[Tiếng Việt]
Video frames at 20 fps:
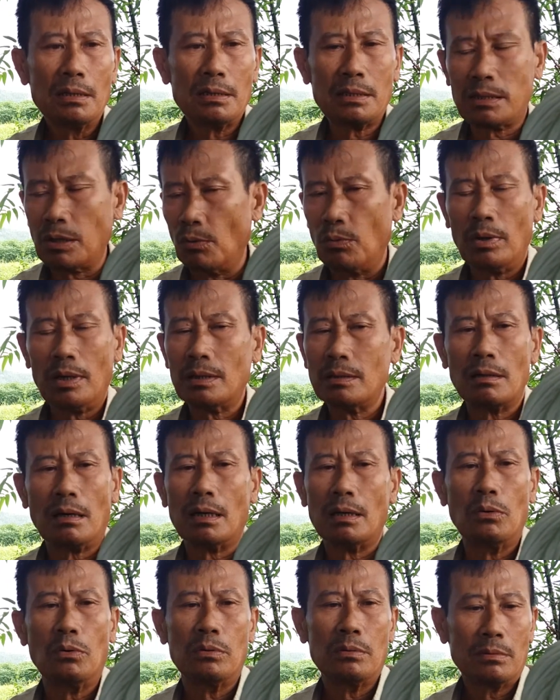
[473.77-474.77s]
xóa
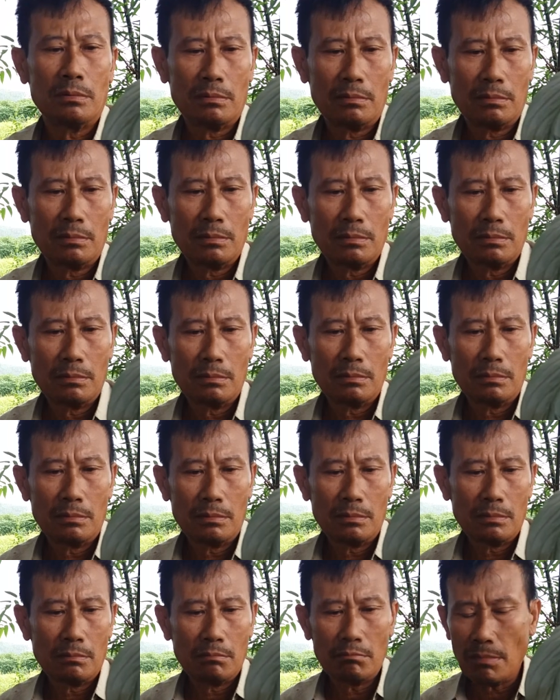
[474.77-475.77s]
ra luôn ba số
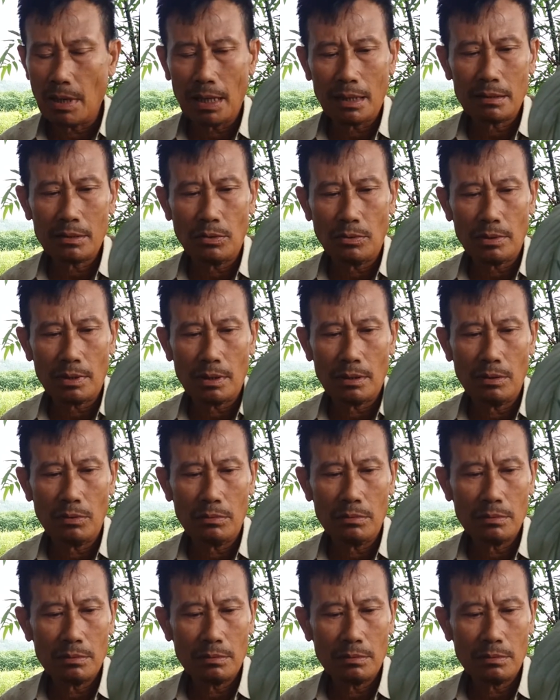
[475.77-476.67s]
ra luôn ba số ra luôn